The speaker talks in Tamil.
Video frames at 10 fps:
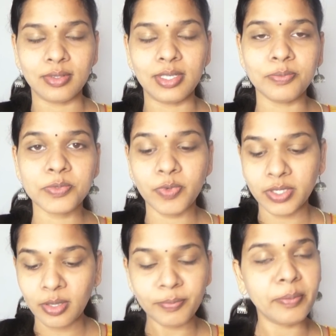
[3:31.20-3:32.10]
லிப்ஸ்
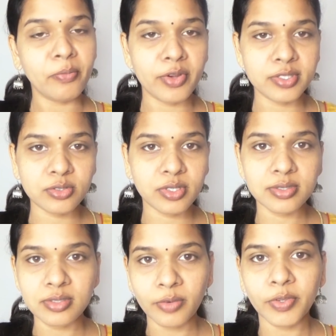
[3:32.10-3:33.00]
வந்து அப்படியே
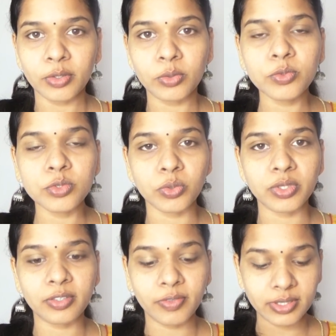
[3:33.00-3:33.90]
மாய்ஸ்சரைஸ்டாகவே இருக்கும் ஸோ
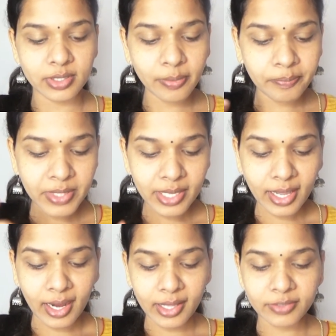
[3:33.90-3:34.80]
தட் வந்து
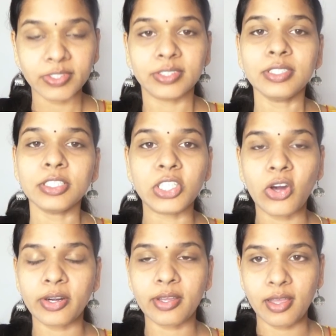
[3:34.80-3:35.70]
கலர் வந்து
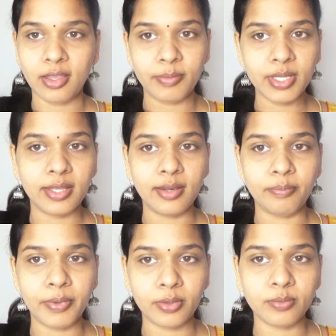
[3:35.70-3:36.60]
டார்க் ஆகாமல்
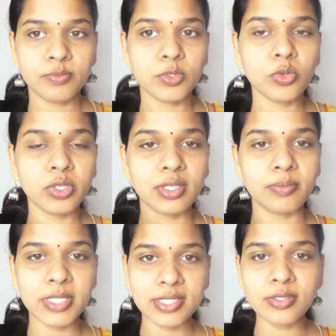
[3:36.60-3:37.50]
ஹெல்ப் பண்ணும் ஸோ இதை
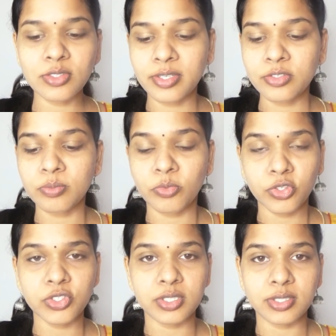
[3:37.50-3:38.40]
மசாஜை செஞ்சு
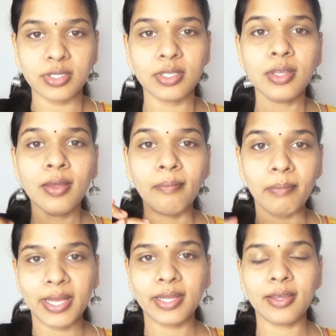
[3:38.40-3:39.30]
முடிச்சுட்டு
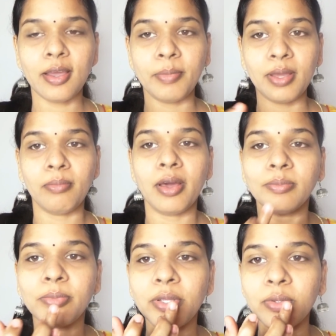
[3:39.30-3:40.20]
மறக்காமல்
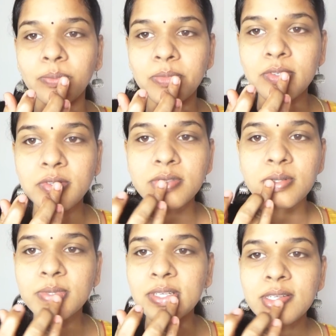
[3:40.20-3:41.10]
மறுபடியும்
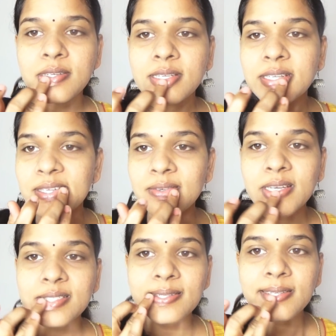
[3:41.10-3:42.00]
கொஞ்சமாக
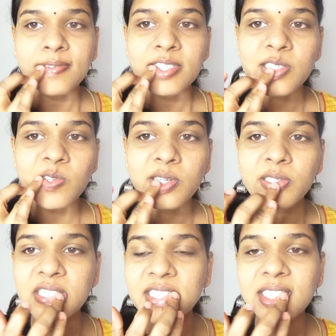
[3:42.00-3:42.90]
வேசலின் வந்து உங்கள்
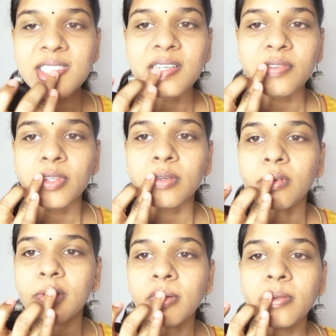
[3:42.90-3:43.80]
உதட்டில் தடவிக்கோங்க